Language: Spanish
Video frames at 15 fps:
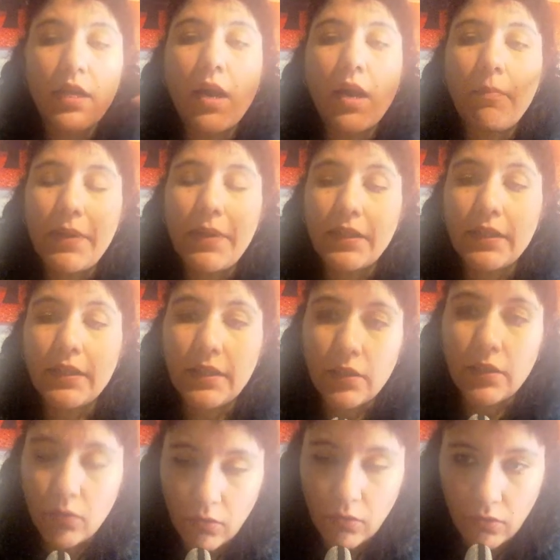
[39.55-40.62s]
aparte de
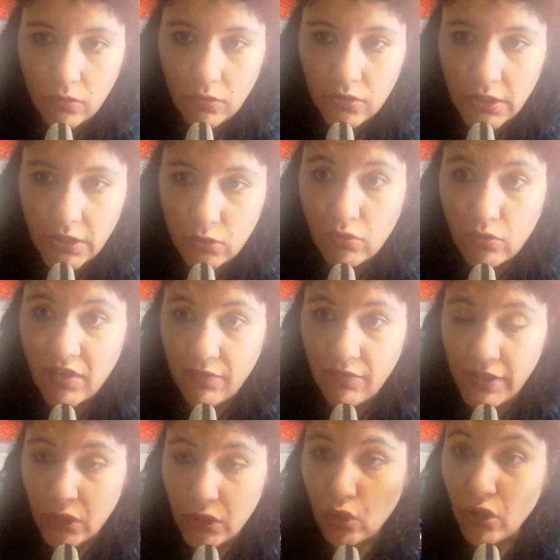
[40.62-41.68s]
todo se hizo un
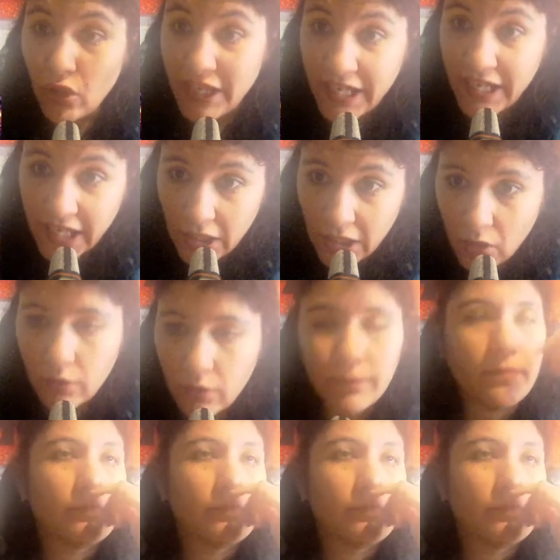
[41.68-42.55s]
refrito gringo.